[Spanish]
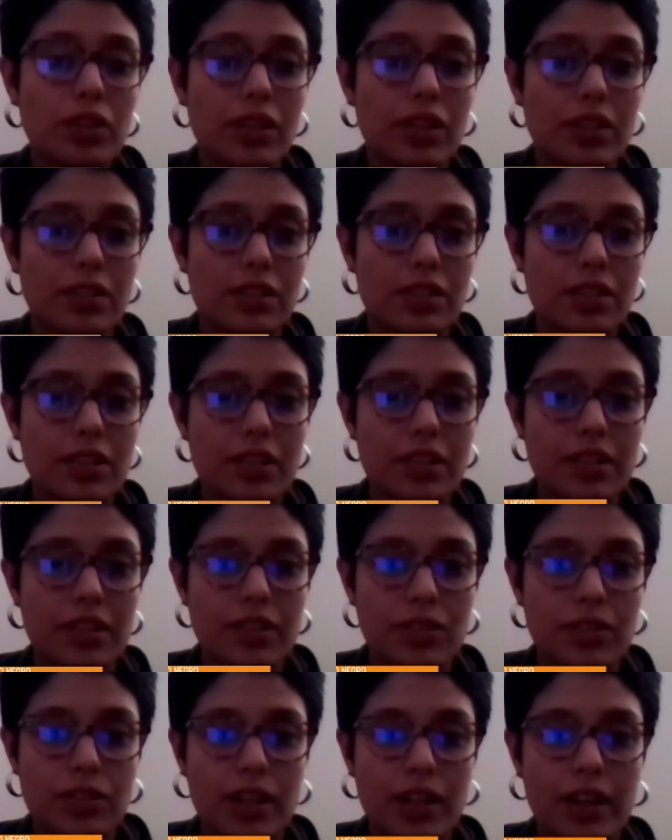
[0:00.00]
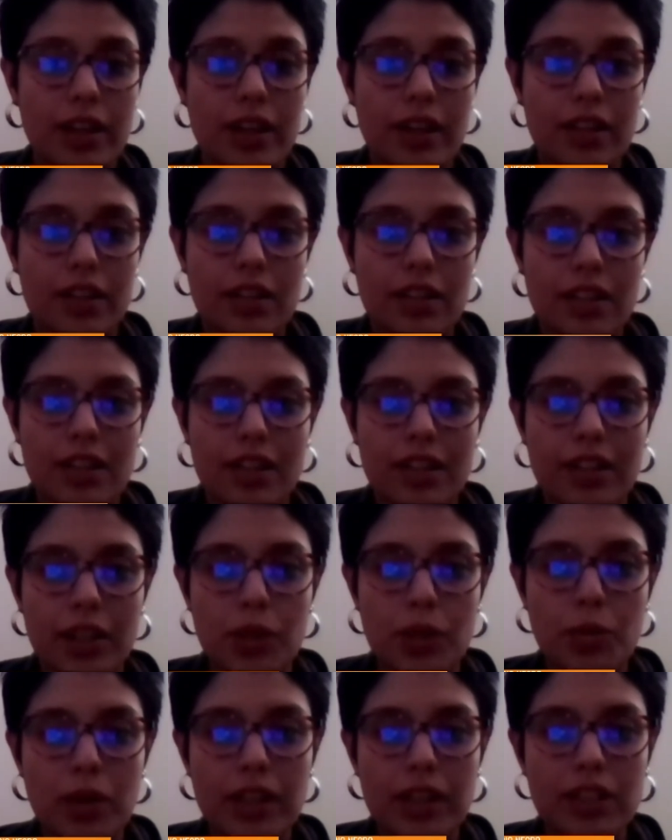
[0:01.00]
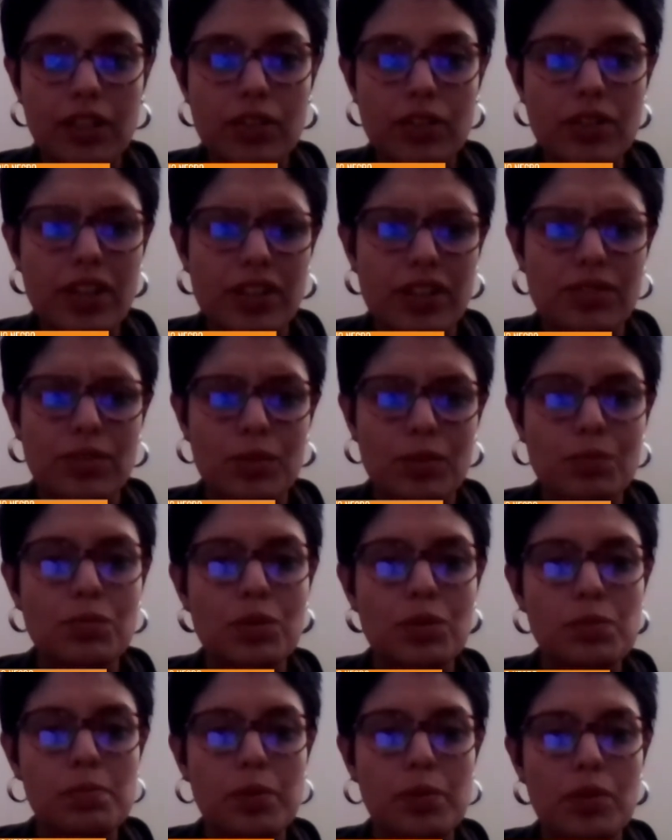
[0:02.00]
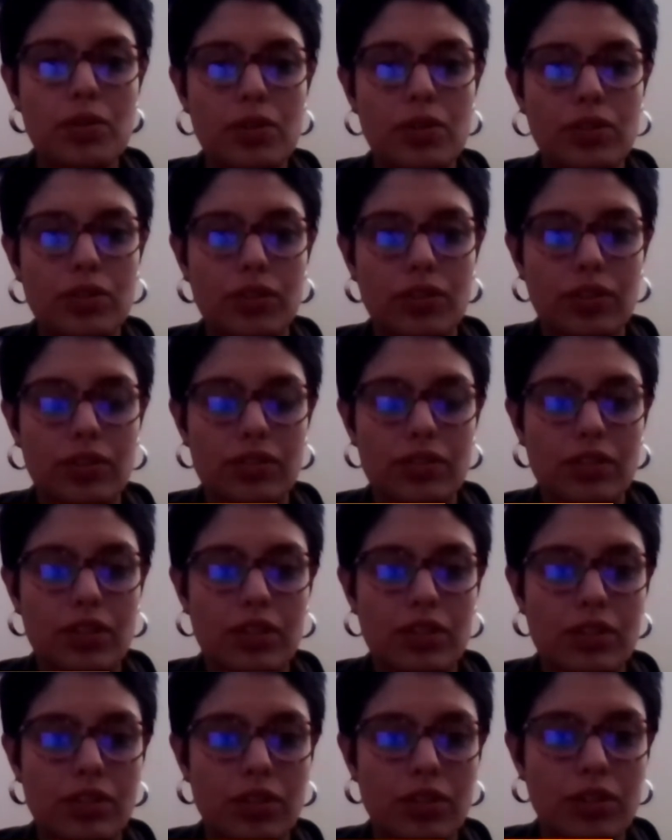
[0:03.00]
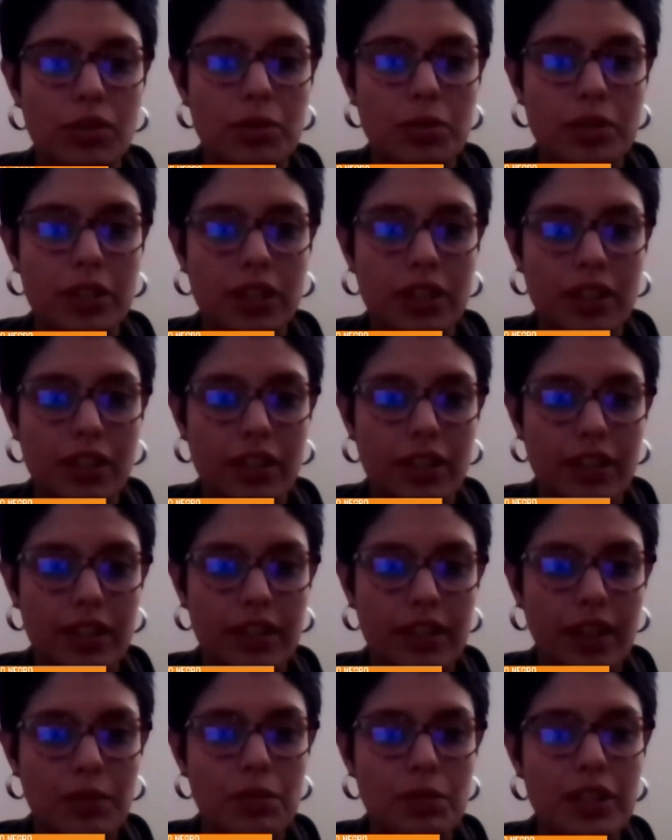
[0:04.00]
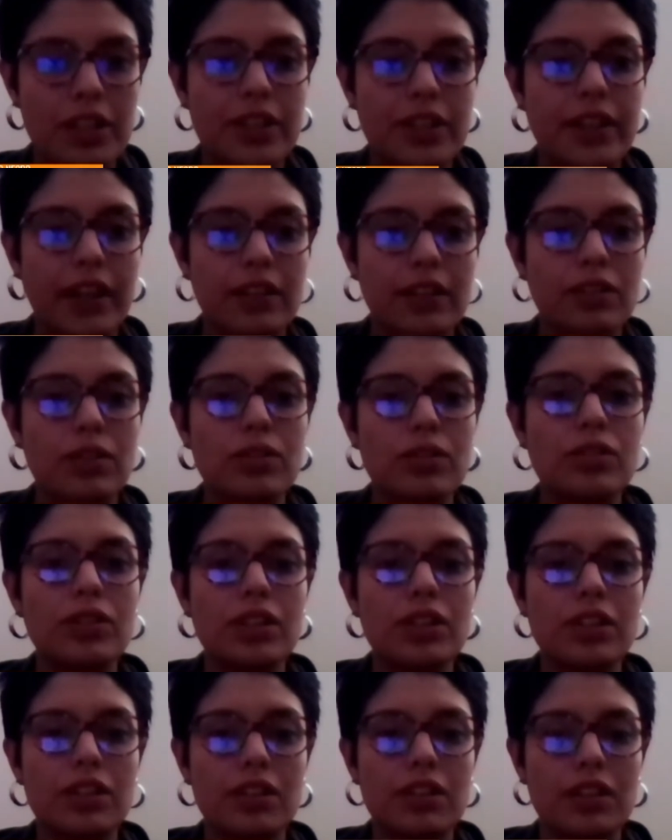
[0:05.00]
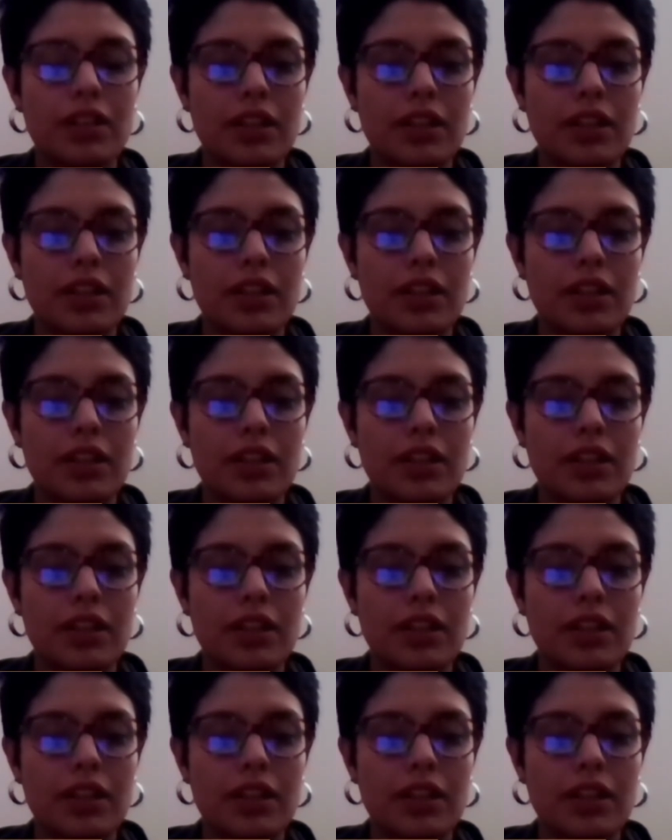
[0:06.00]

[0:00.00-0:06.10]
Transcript: que sí, o sea, igual creo que son muy pocos los jóvenes que están militando. Que militan